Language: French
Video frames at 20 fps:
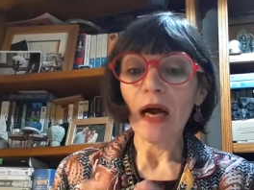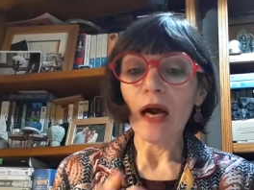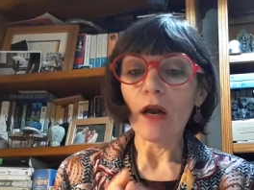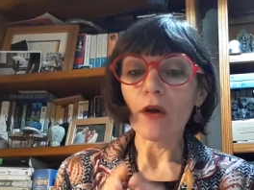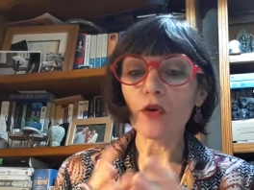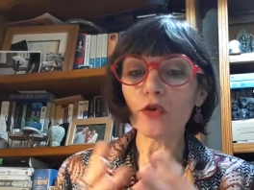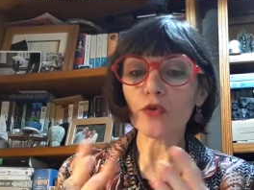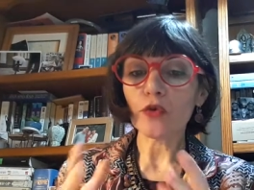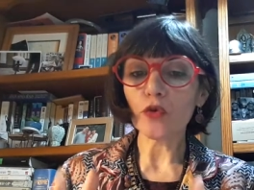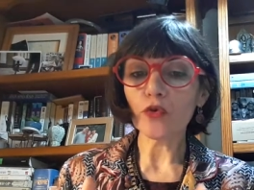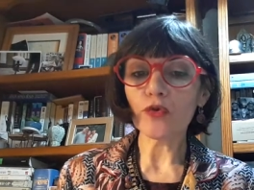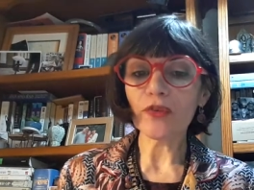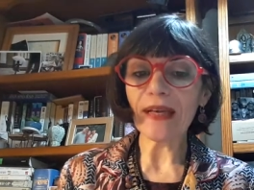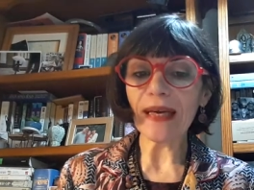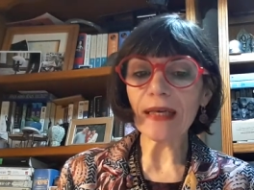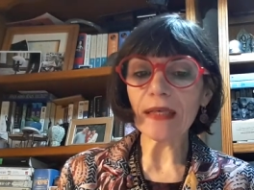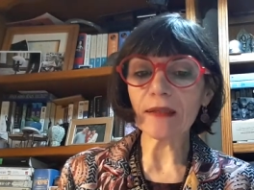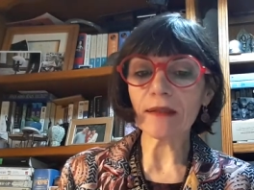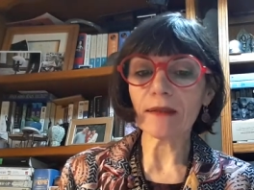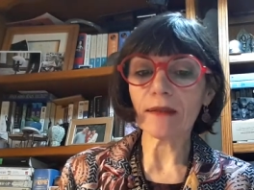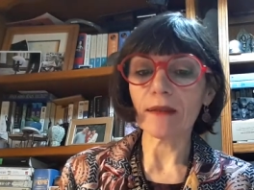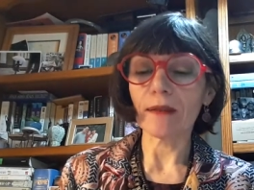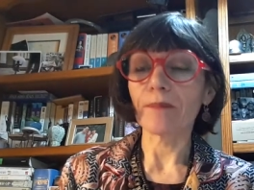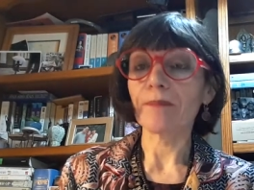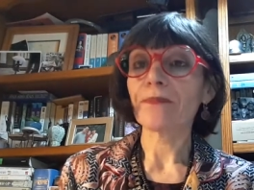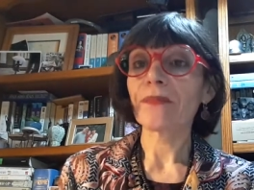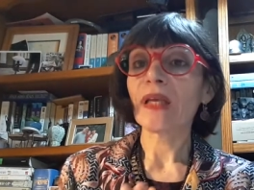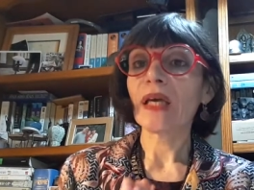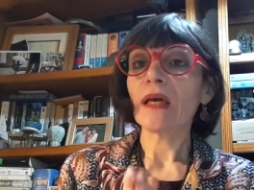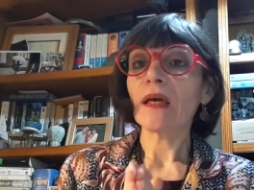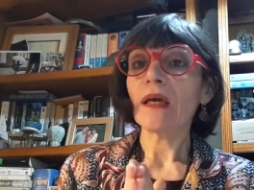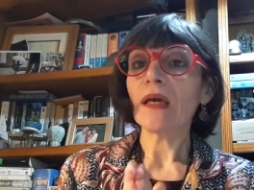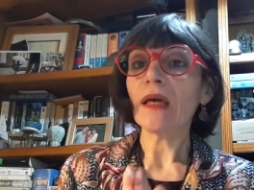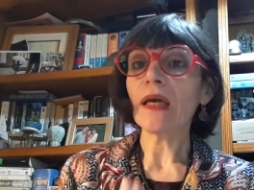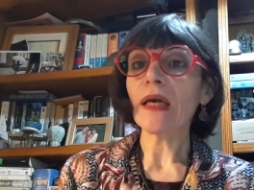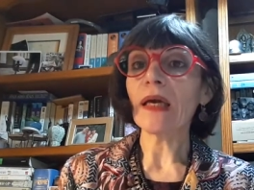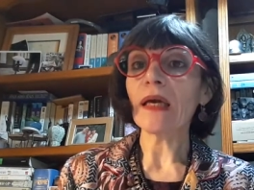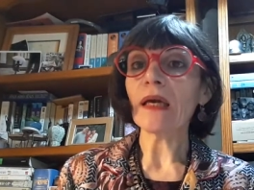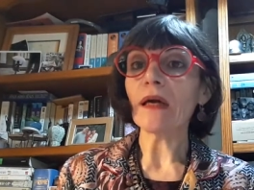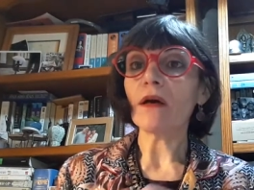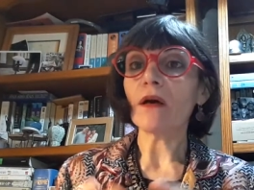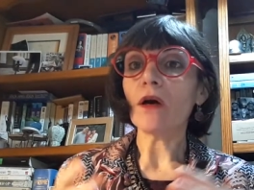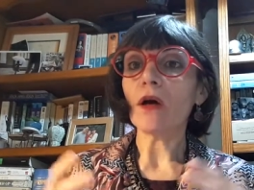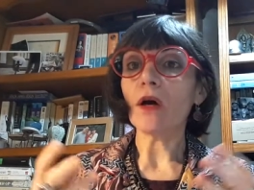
Alors ce texte est